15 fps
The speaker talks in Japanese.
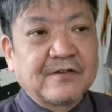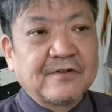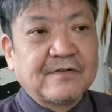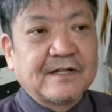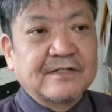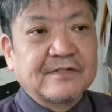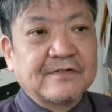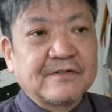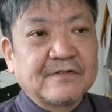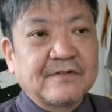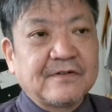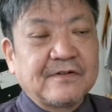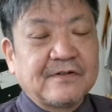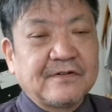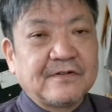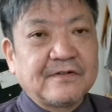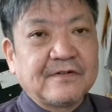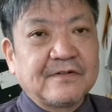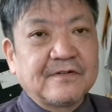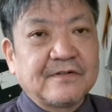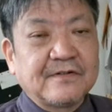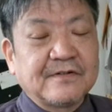共和党
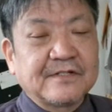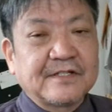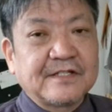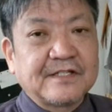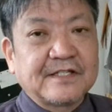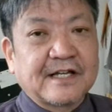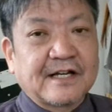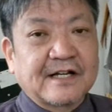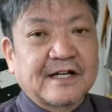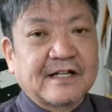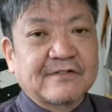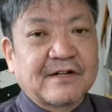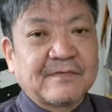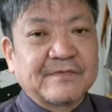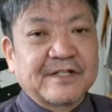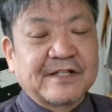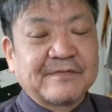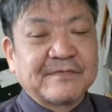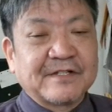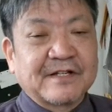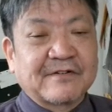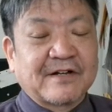の支持者がトランプさん
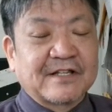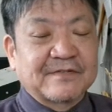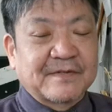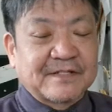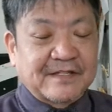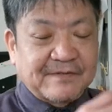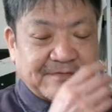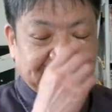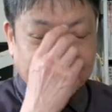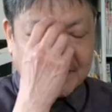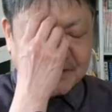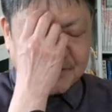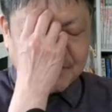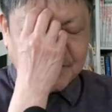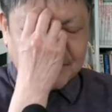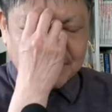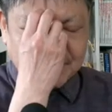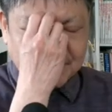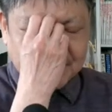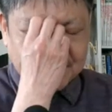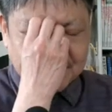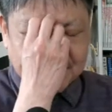にみんなこう集まって、まあ、共和党
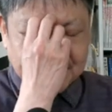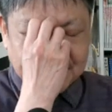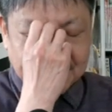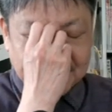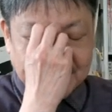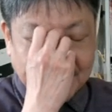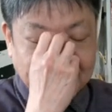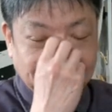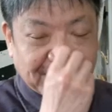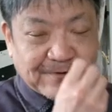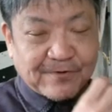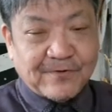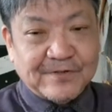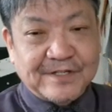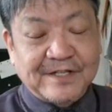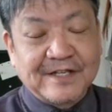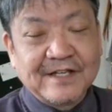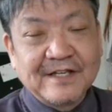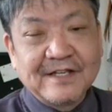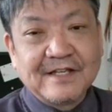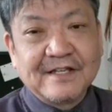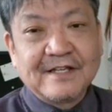の大統領候補に
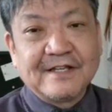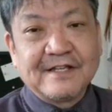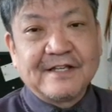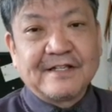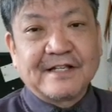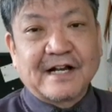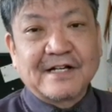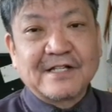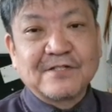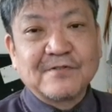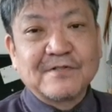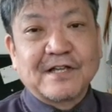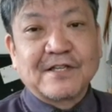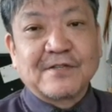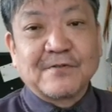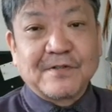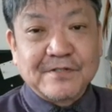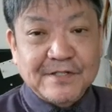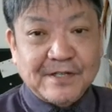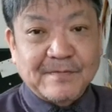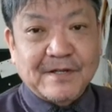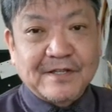えなりそうな一挙で
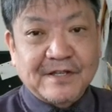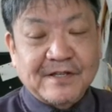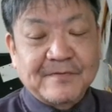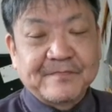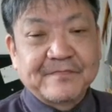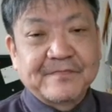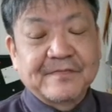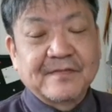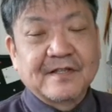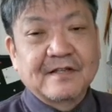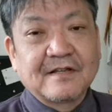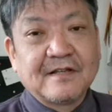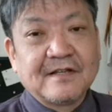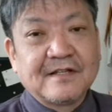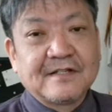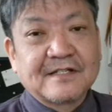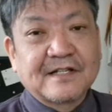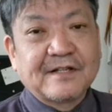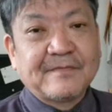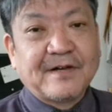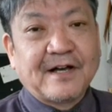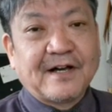すね、今ね。た
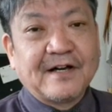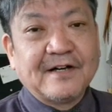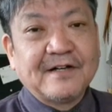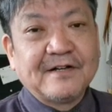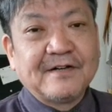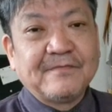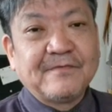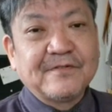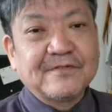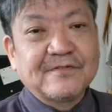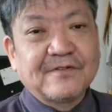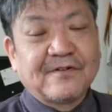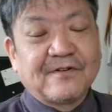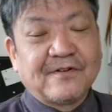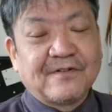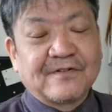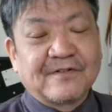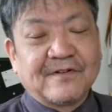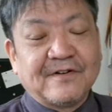だまあ、もっと